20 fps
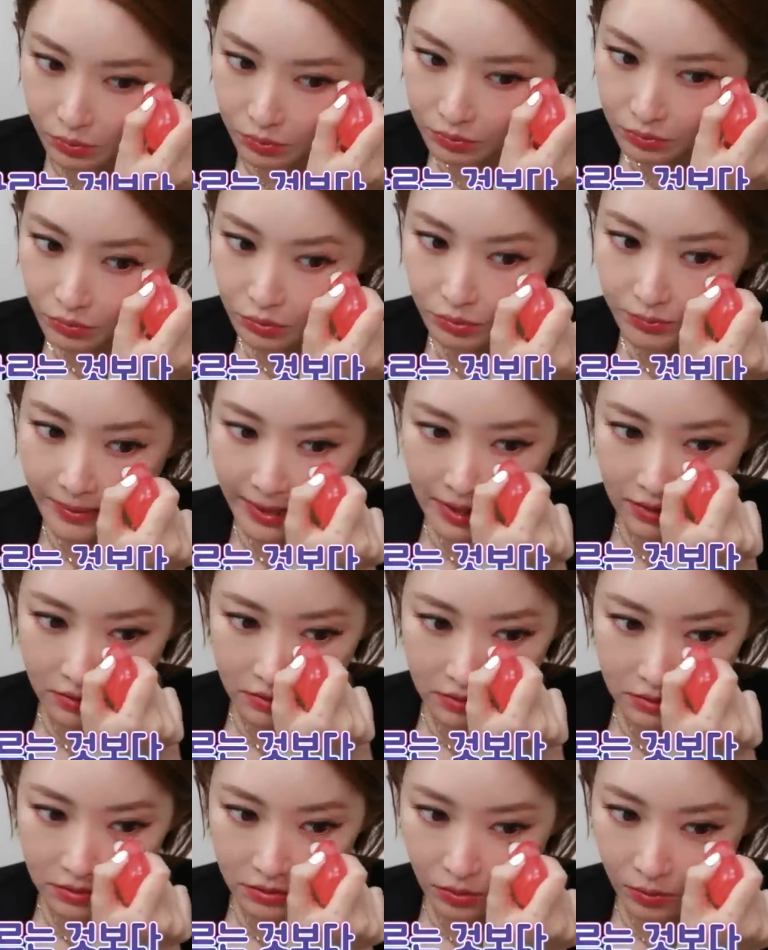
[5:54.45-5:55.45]
손으로
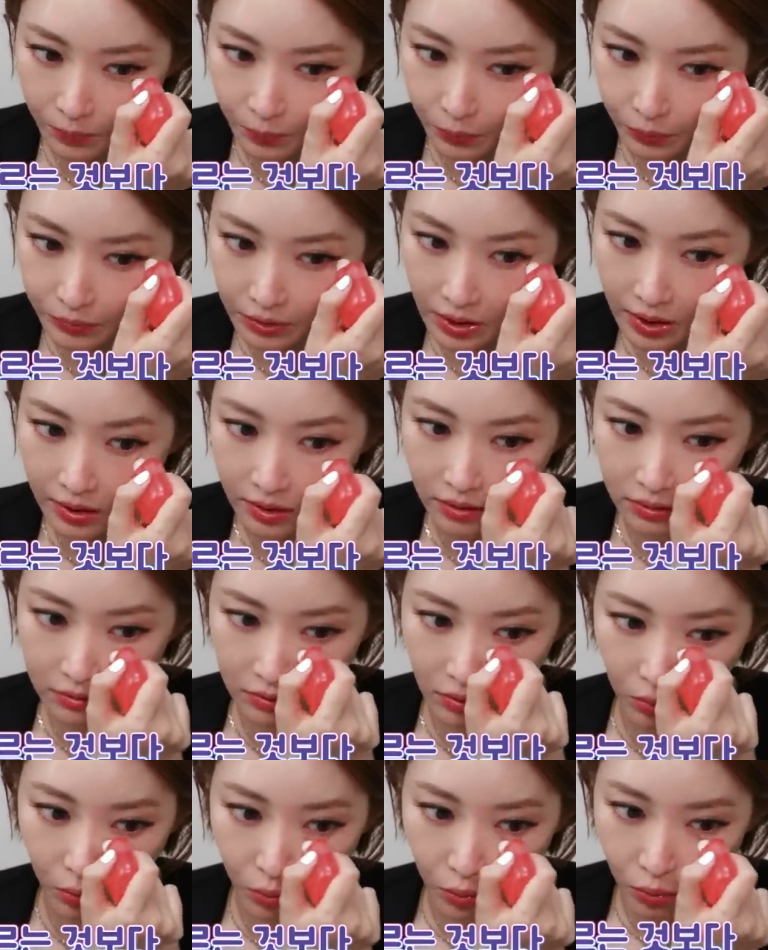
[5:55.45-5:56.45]
바르는 것보다
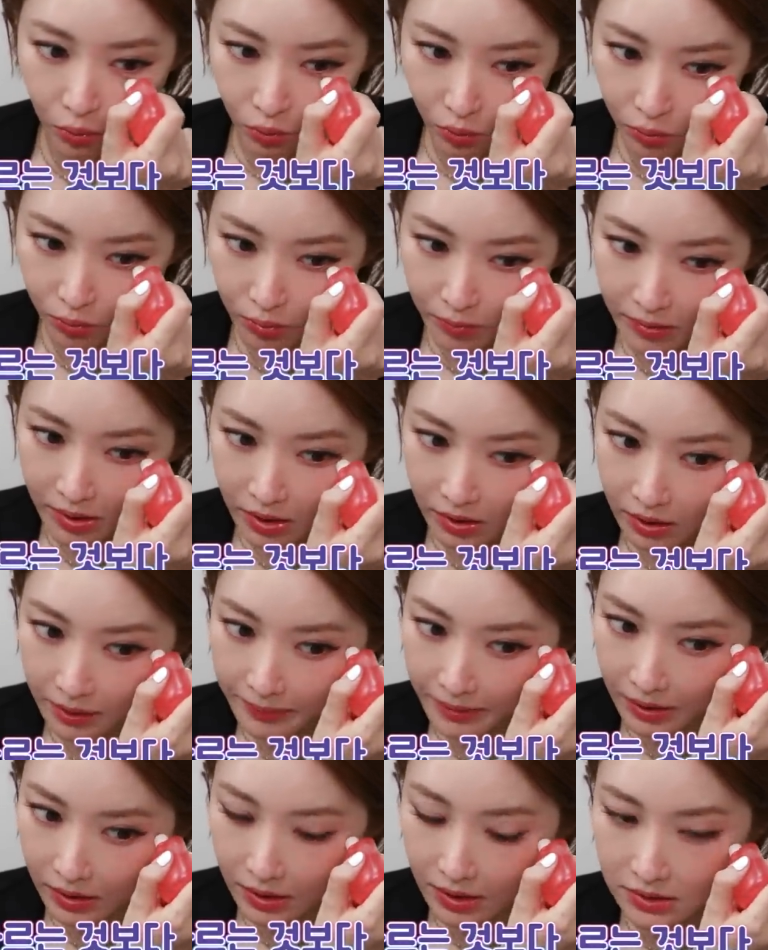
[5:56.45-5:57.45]
더 꼼꼼하게
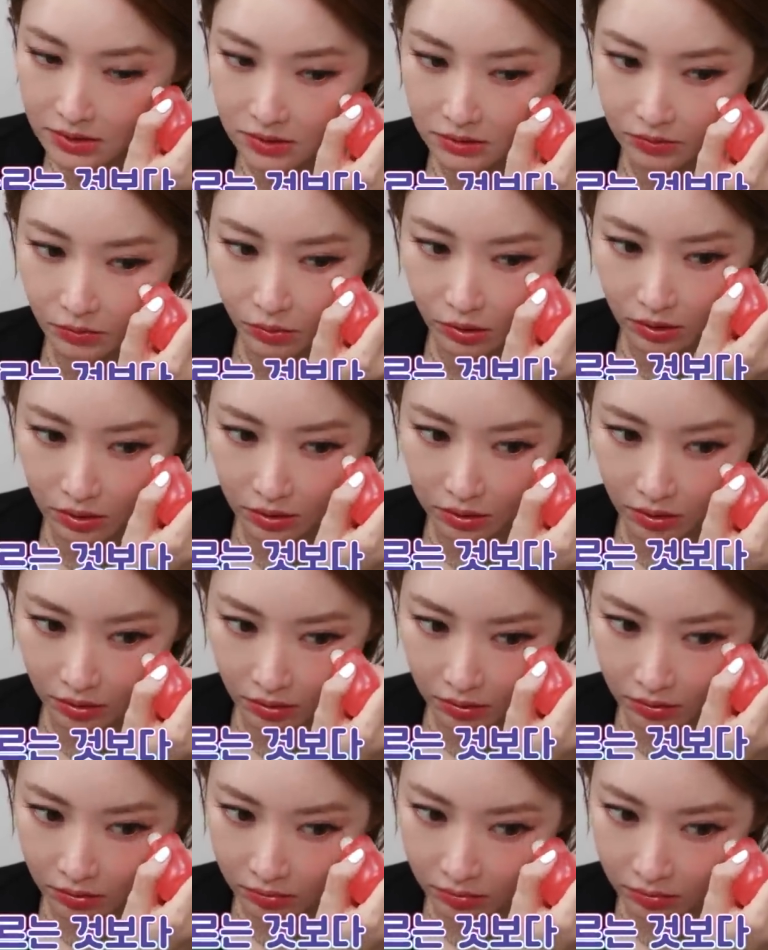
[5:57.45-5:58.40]
발라지는 것 같아요.